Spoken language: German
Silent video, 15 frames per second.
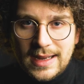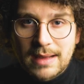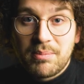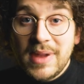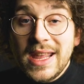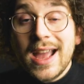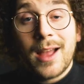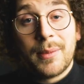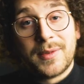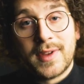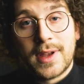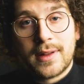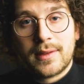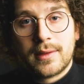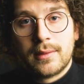Der
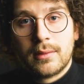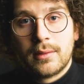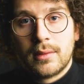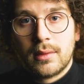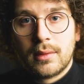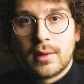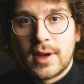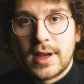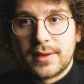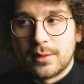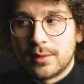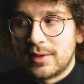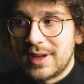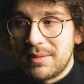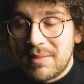Bierabsatz
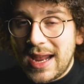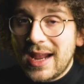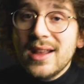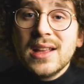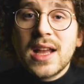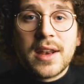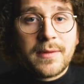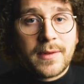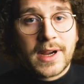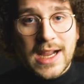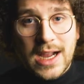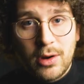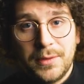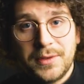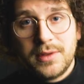also die Menge an
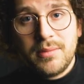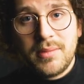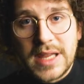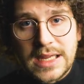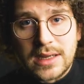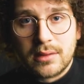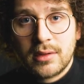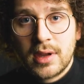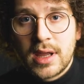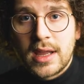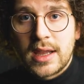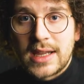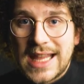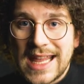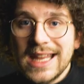verkauftem Bier,
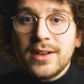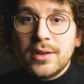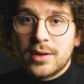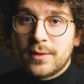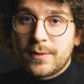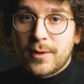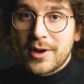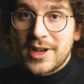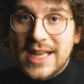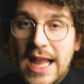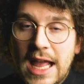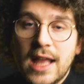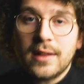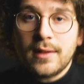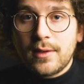geht von
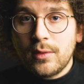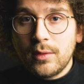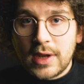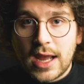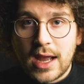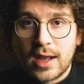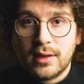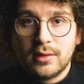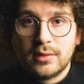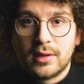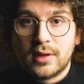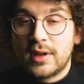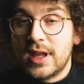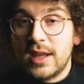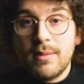Jahr zu Jahr
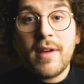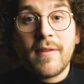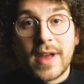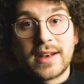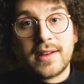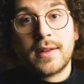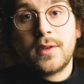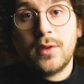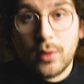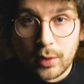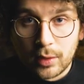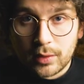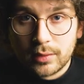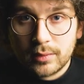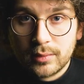immer weiter
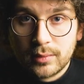zurück.